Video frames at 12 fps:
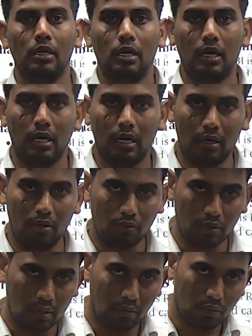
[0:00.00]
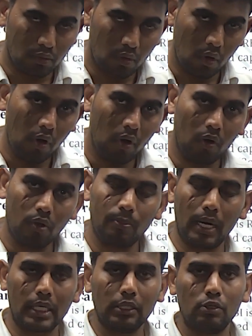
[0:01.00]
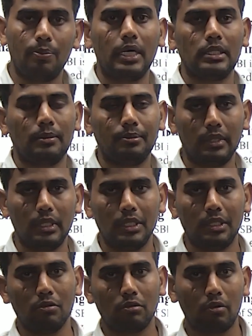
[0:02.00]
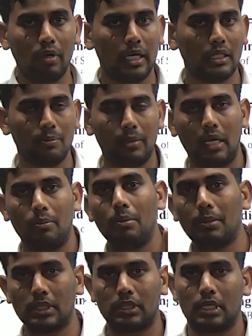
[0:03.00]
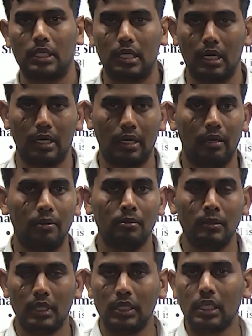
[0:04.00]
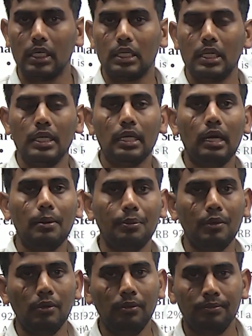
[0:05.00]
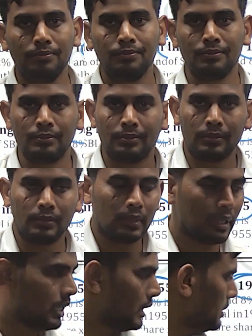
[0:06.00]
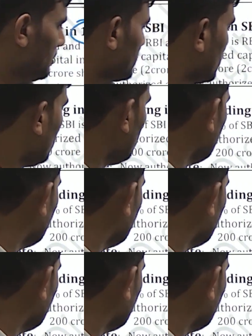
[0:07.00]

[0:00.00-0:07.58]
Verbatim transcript: आ, उस उसको और बाकी जो पांच सब्सिडीज थे उसको एसबीआई में मर्ज कर दिया गया इतना क्लियर है आपको हाँ जी बताओ